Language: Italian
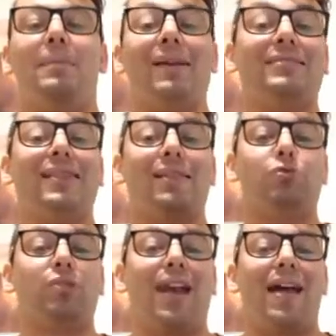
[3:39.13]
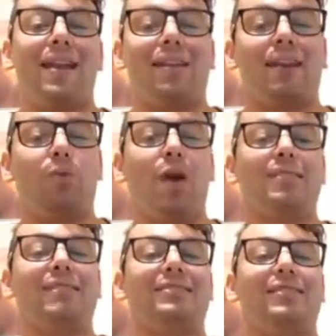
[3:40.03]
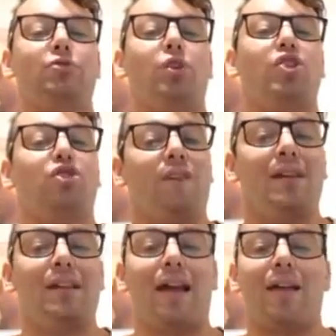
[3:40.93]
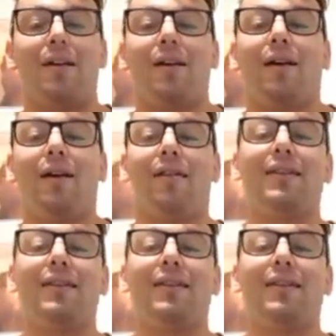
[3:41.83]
mentre tutta l'area che riguarda il settore giovanile eh,